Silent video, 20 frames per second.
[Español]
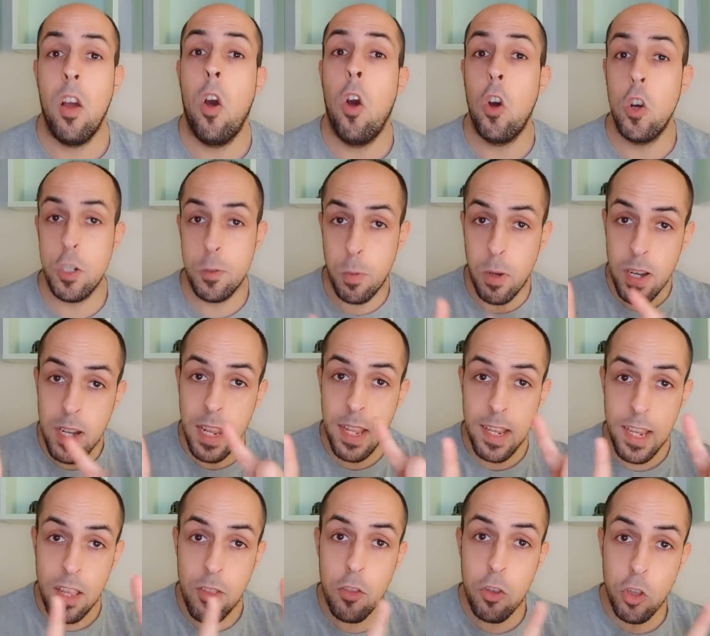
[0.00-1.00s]
Os voy
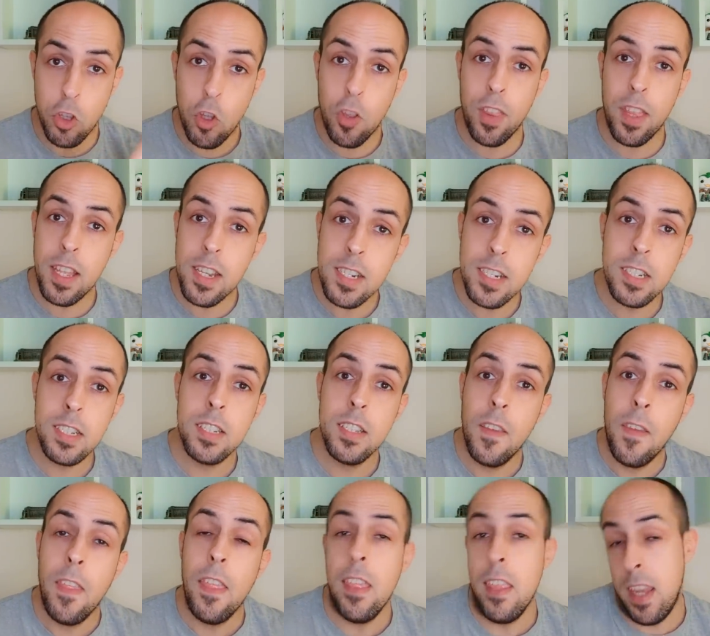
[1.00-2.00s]
leyendo todas
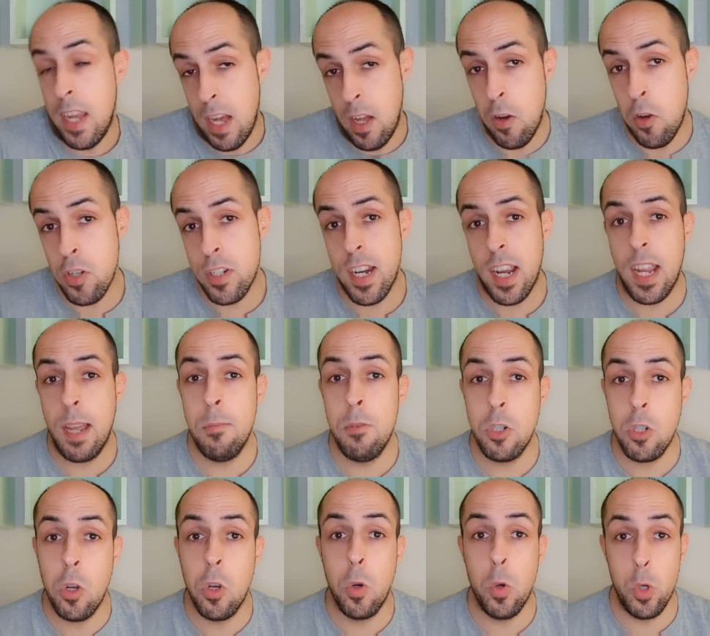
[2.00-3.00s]
y luego sacamos
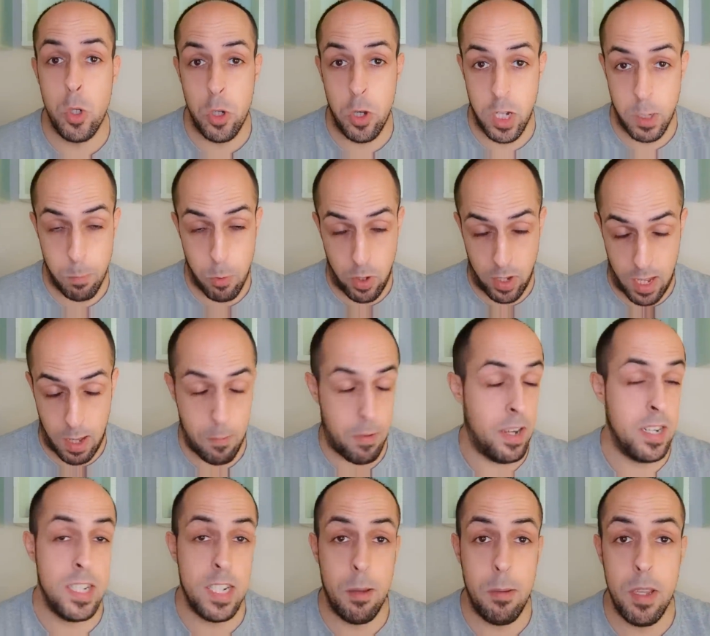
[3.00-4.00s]
conclusiones, porque
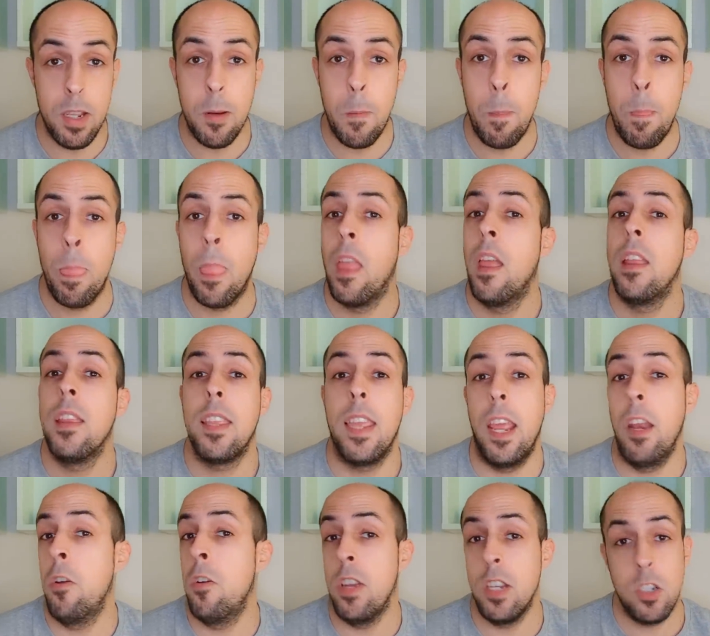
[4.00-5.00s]
vais a ver que
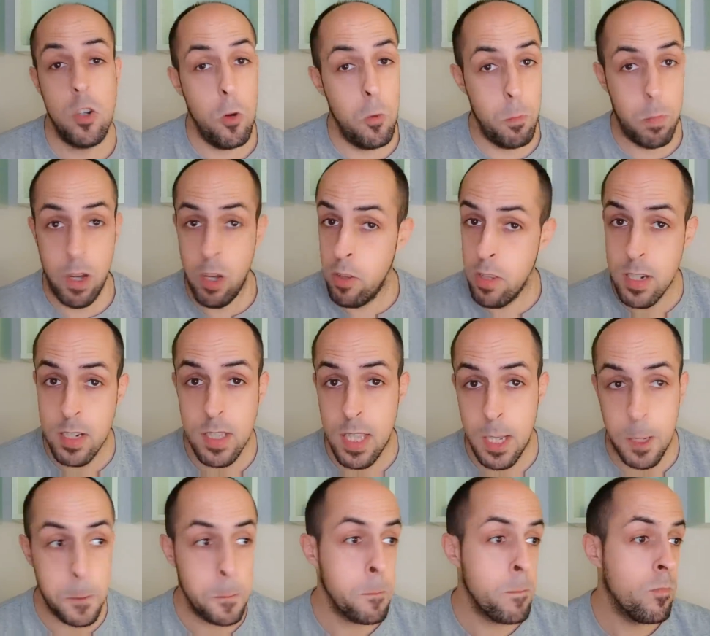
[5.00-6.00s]
no es un
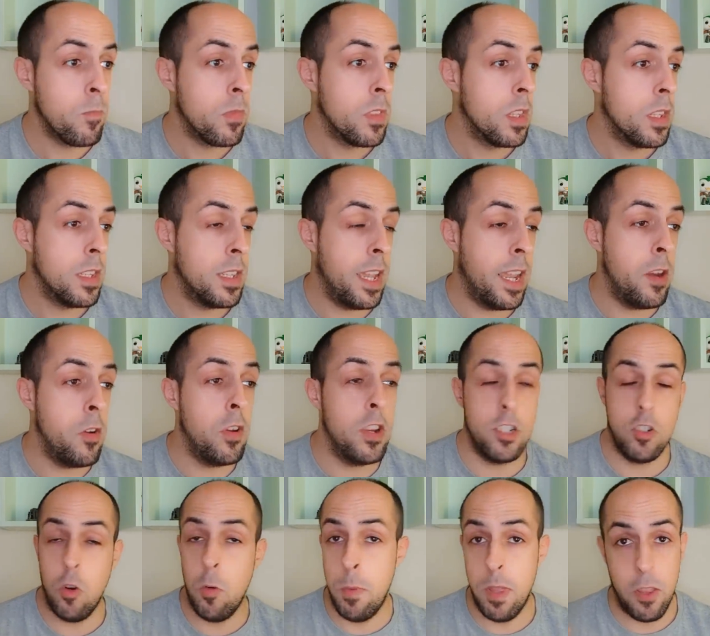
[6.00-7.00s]
periodista, que no
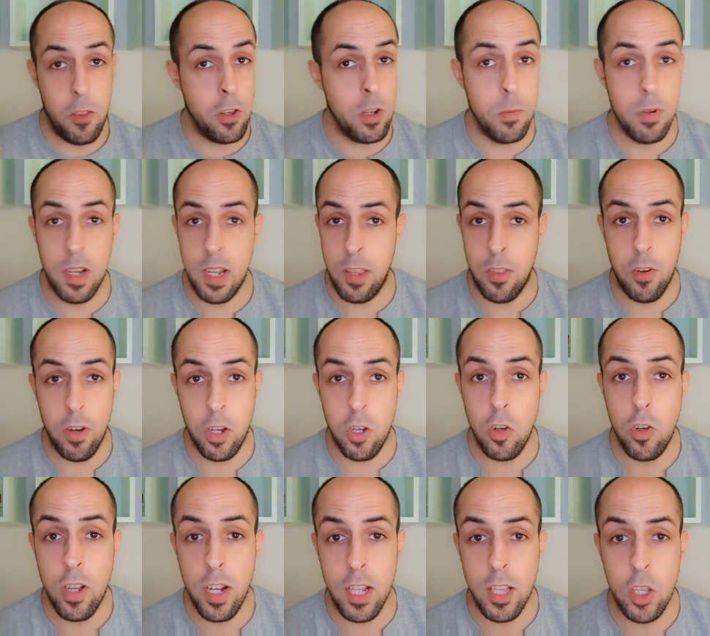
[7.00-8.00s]
es un medio de comunicación en
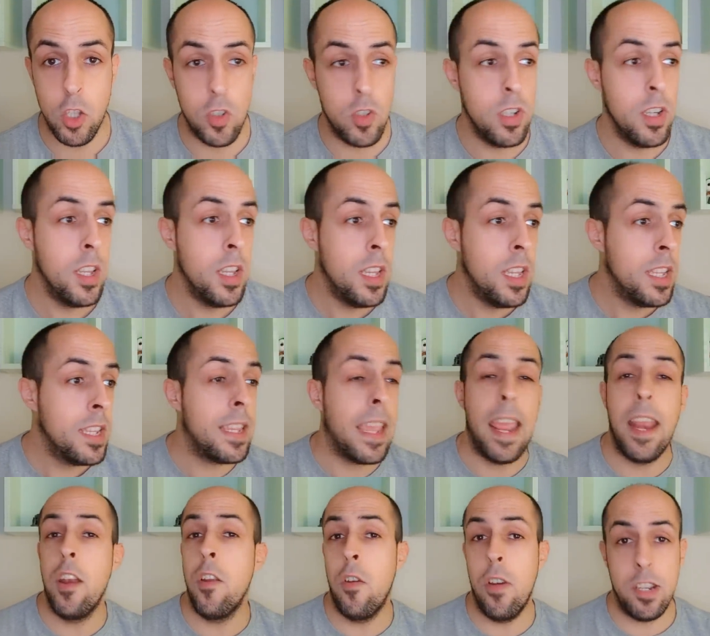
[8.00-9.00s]
concreto,
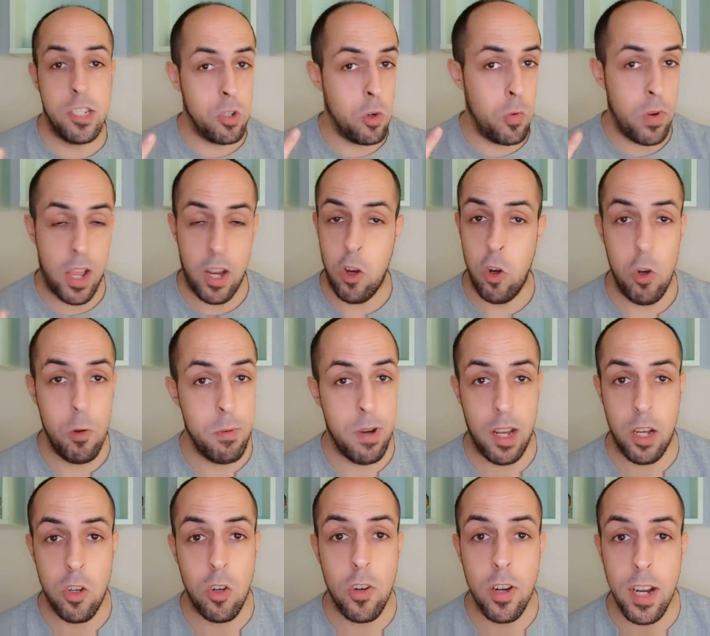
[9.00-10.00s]
que no es una columna
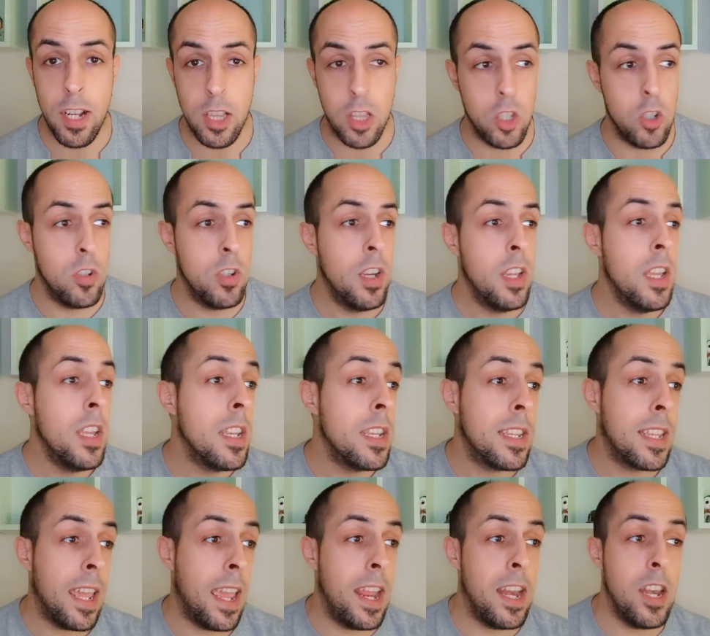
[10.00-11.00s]
en concreto,
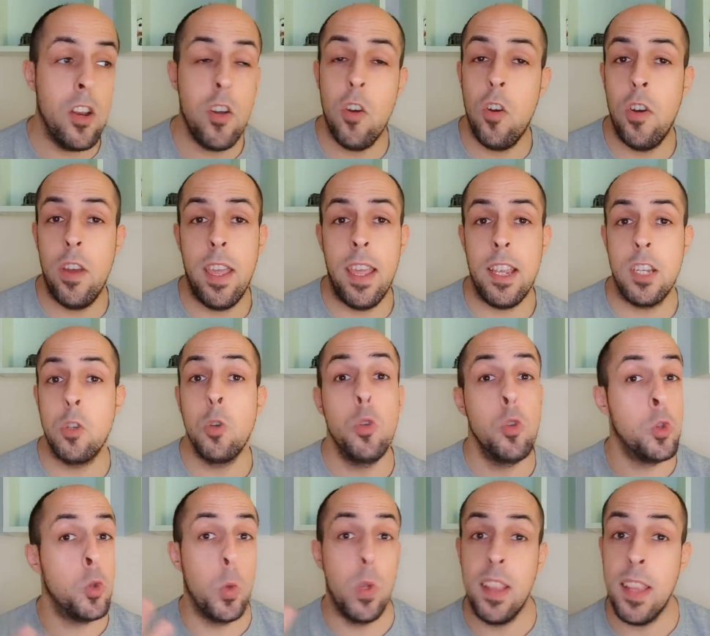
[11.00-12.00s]
que no es
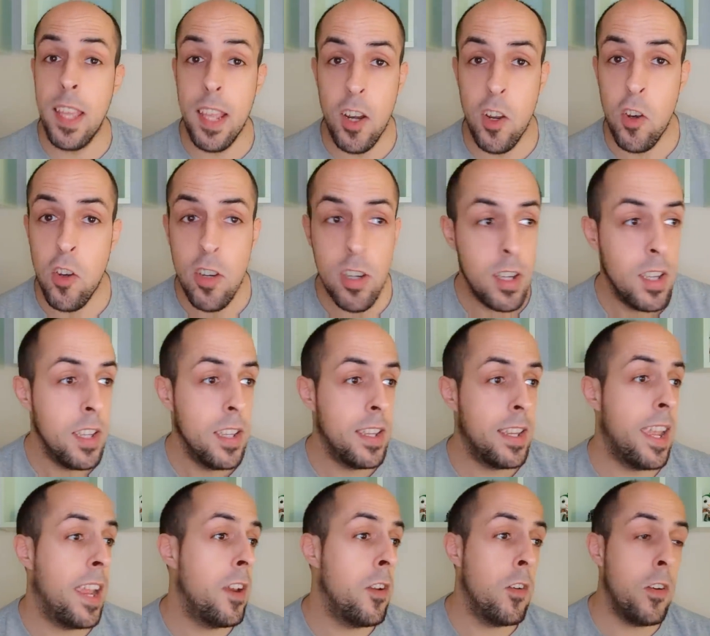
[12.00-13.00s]
un tuitero,
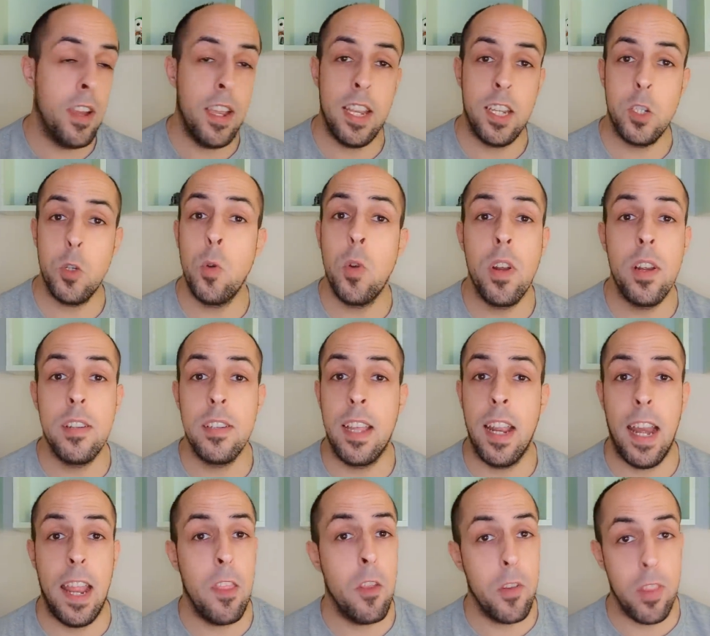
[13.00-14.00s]
que no es un
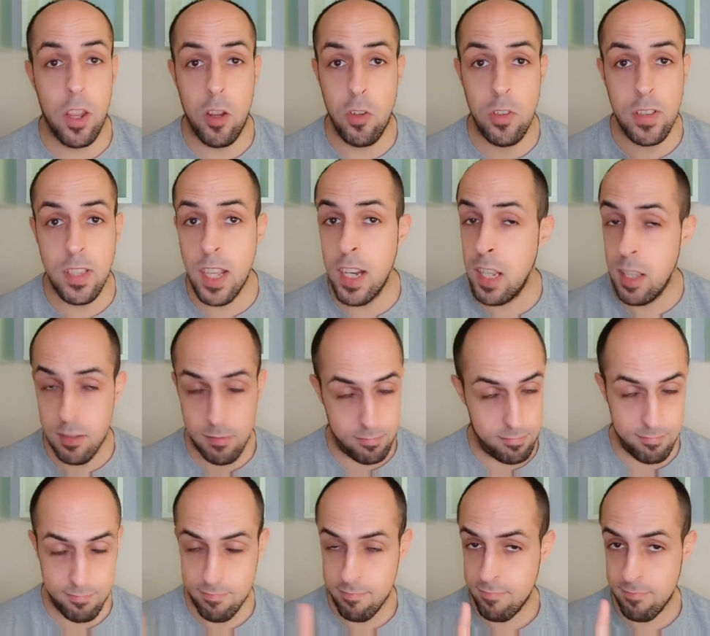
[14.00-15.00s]
creador de contenido.
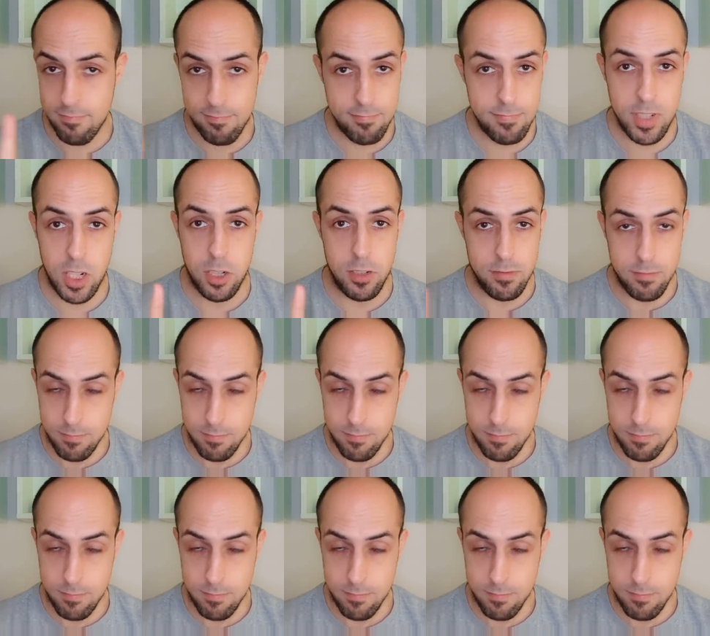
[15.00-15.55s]
No,